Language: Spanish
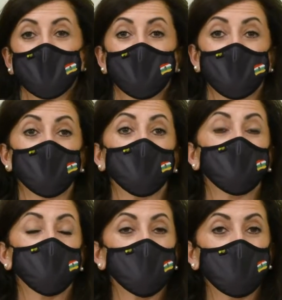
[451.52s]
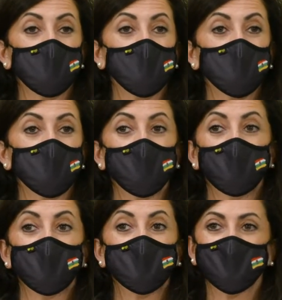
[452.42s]
Seamos responsables y
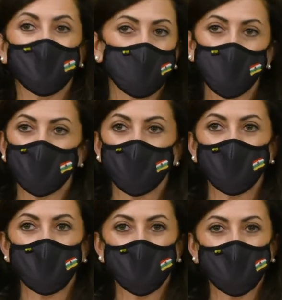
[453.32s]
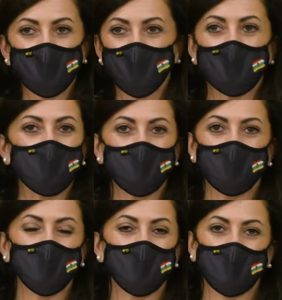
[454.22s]
no pensemos ni estemos dándole
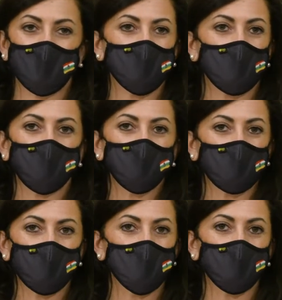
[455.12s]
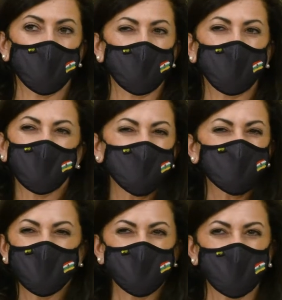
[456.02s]
vueltas a algo tan básico como cuántas
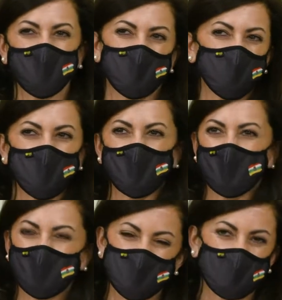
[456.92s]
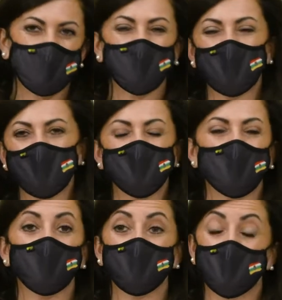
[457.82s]
personas vamos a estar en esta cena, en
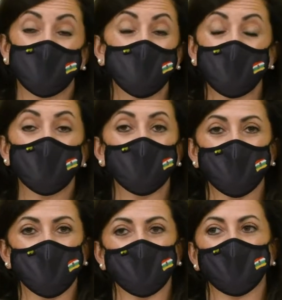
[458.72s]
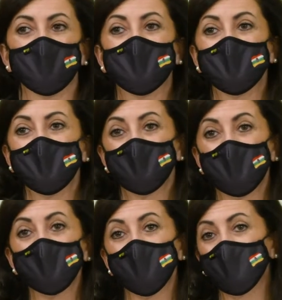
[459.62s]
esta comida, olvidémonos de eso.
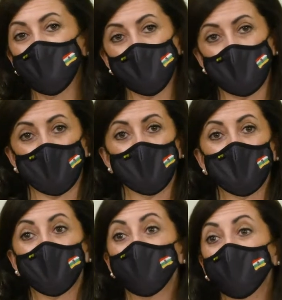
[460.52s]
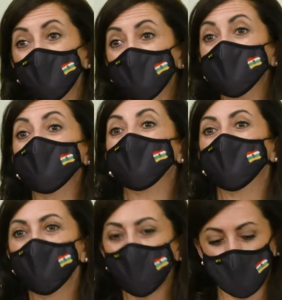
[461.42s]
Vamos a pensar con cuántas
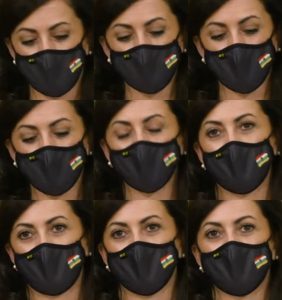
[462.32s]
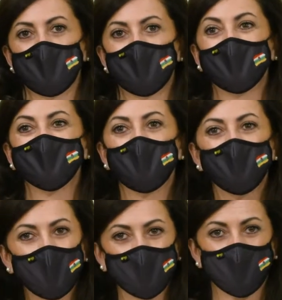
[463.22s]
personas vamos a contar las
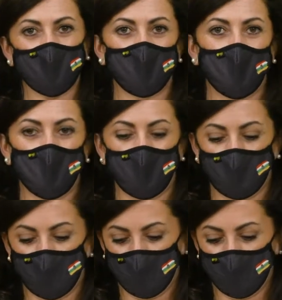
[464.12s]
navidades que vienen